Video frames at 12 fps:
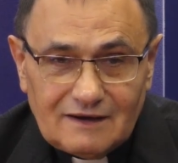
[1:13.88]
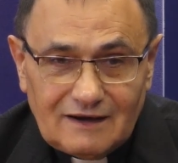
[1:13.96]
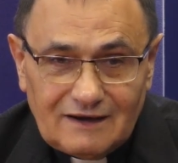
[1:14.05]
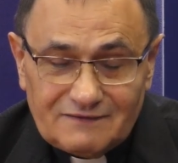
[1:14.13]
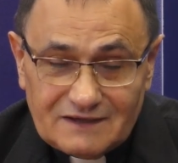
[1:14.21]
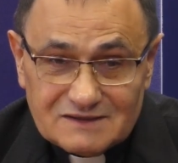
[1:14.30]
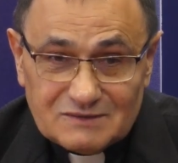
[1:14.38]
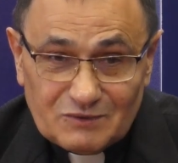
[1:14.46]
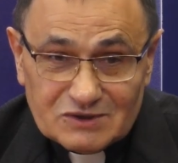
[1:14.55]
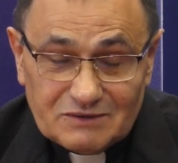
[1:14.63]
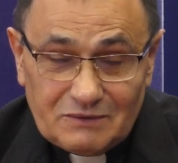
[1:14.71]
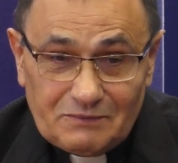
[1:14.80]
A więc
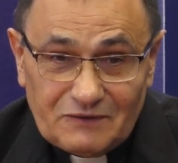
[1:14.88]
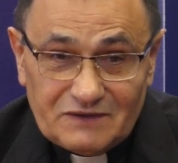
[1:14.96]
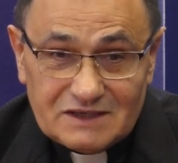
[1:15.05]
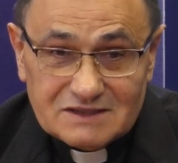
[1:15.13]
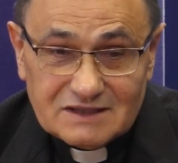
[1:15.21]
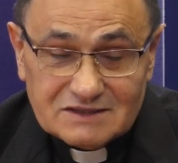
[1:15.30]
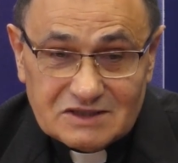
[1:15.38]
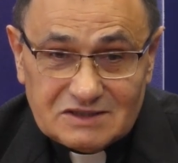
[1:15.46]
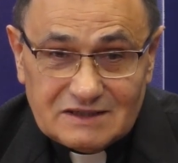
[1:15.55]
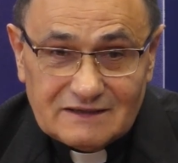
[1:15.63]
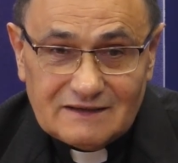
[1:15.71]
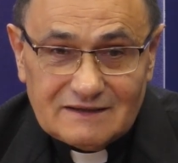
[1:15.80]
możemy powiedzieć, że
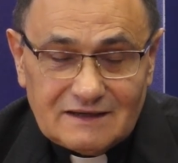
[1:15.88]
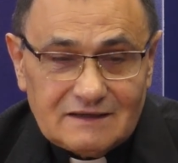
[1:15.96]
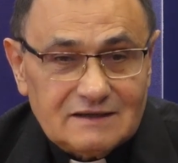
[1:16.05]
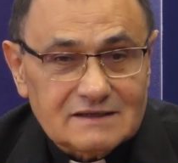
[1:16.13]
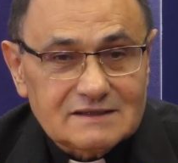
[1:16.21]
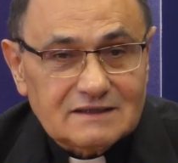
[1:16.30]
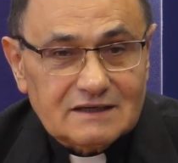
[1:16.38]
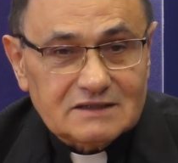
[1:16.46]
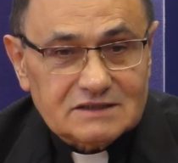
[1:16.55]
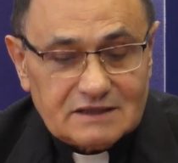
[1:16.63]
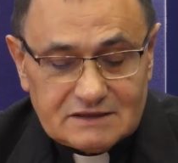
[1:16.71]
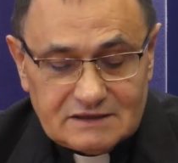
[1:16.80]
życie religijne
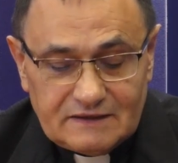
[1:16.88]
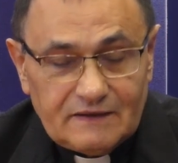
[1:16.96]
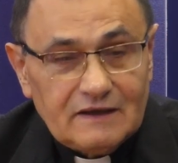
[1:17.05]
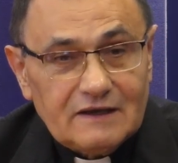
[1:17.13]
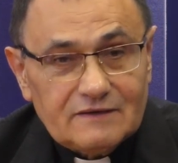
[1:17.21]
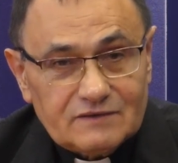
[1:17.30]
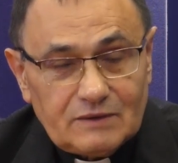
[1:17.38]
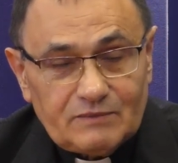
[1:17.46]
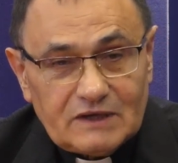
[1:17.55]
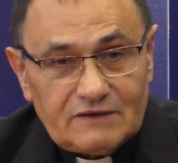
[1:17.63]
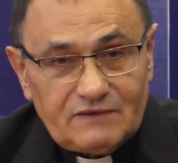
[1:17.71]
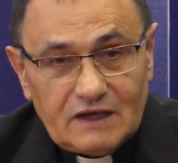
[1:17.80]
streszcza się w tym
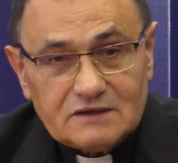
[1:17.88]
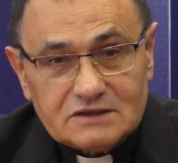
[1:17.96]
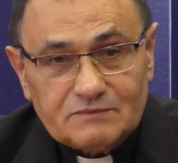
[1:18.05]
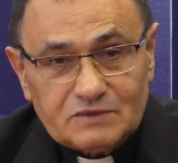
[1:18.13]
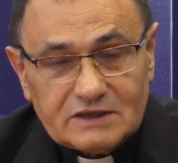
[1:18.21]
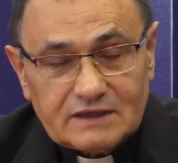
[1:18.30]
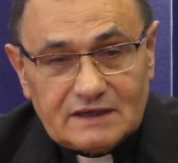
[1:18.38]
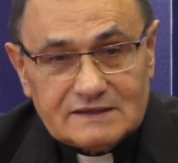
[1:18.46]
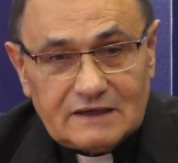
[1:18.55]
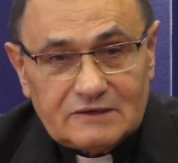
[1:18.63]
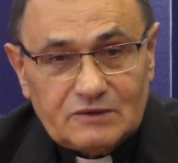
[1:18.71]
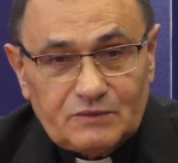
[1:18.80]
największym
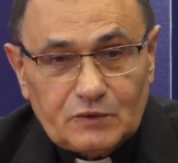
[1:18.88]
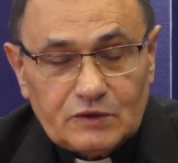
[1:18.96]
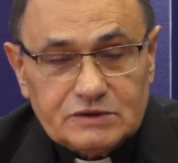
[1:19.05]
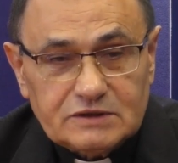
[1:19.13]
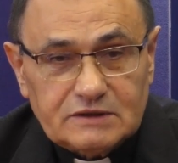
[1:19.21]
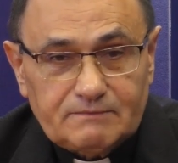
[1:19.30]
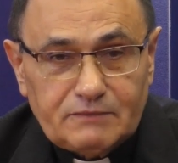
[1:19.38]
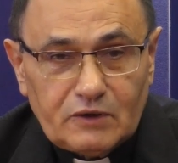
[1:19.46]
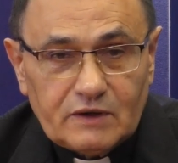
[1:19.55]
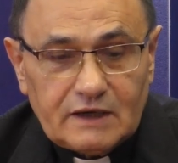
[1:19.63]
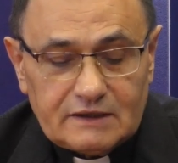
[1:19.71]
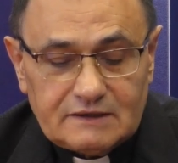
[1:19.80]
przekazaniu miłości
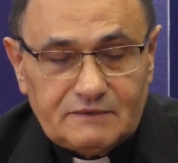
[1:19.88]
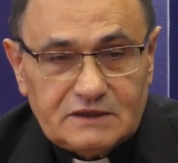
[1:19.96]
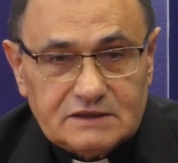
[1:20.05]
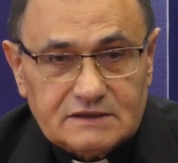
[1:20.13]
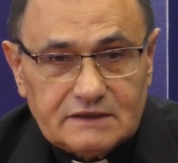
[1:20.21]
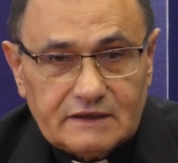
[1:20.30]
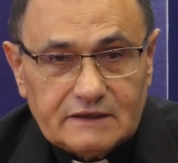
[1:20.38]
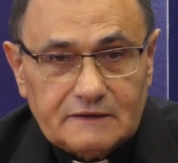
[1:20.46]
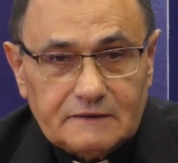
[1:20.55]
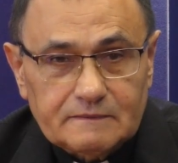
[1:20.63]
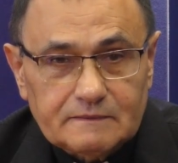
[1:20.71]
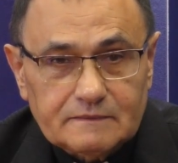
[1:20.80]
Boga i
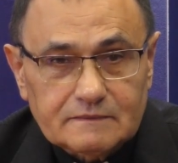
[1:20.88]
bliźniego.